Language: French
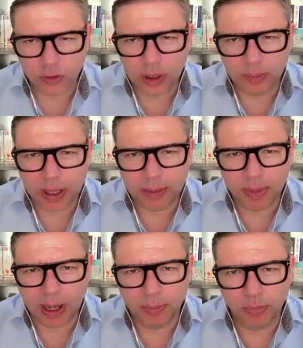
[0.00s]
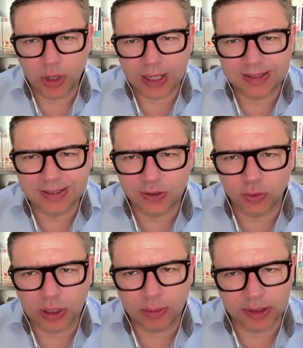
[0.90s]
qu'il ne paye pas un peu la
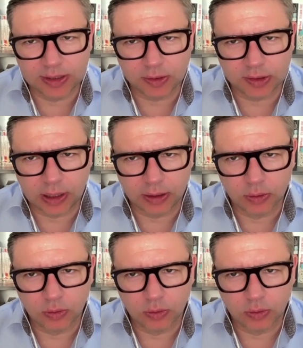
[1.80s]
scission de la présidentielle